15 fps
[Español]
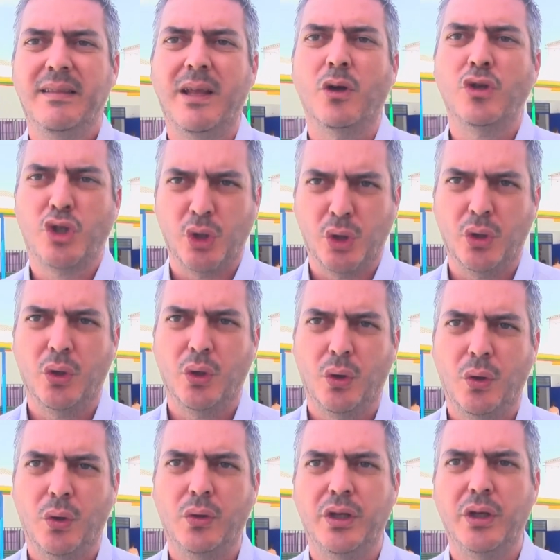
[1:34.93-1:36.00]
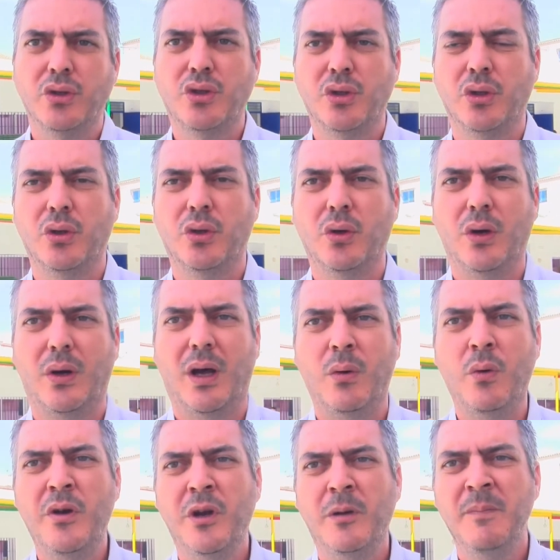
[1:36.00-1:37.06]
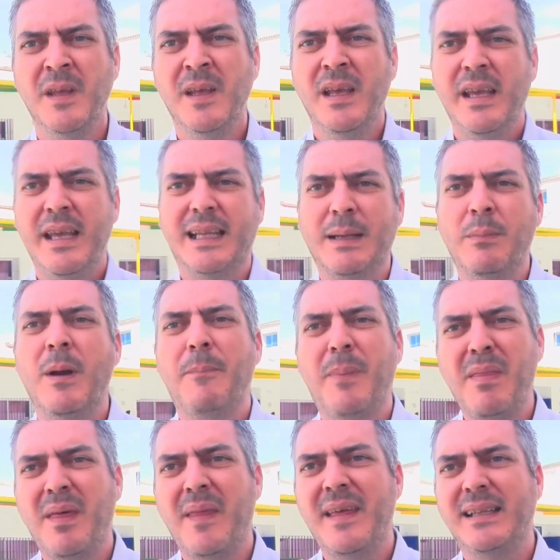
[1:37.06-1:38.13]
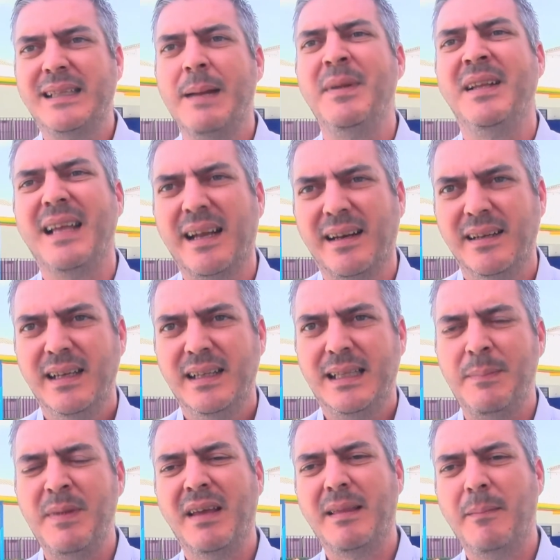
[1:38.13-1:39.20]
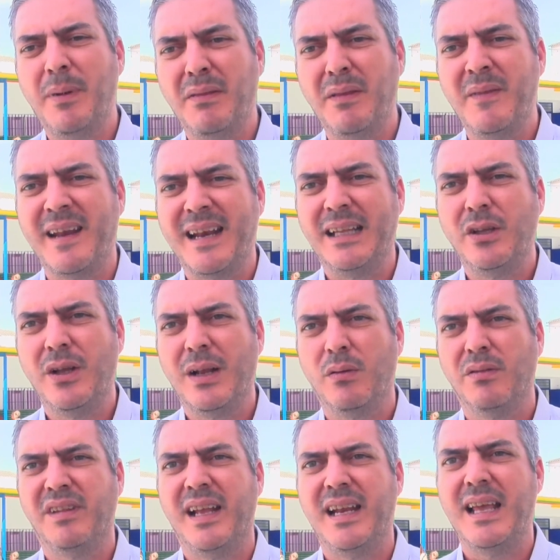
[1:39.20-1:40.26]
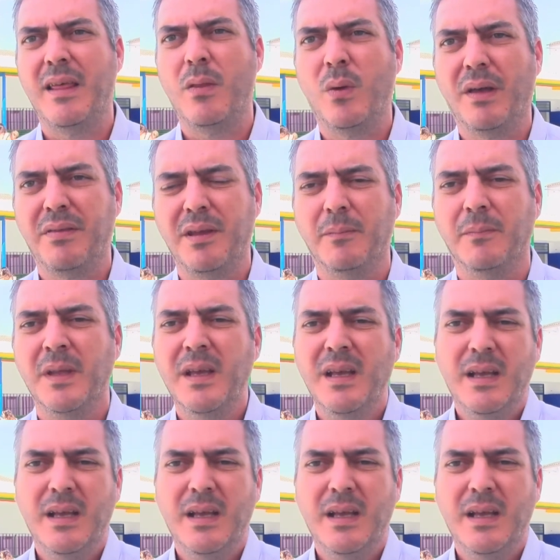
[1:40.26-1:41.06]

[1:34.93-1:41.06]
8, de 8 alumnos y estamos a expensas de tramitar también esta ampliación de ratio a la Consejería de Educación.